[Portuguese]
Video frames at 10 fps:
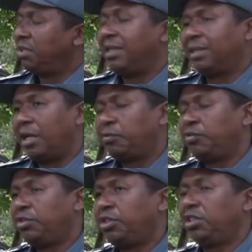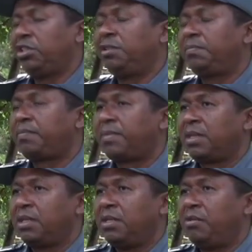Tentaram fugir
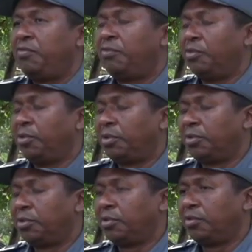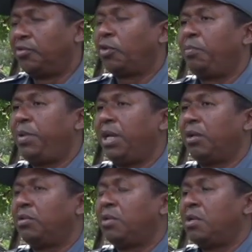e foram, foram pegos.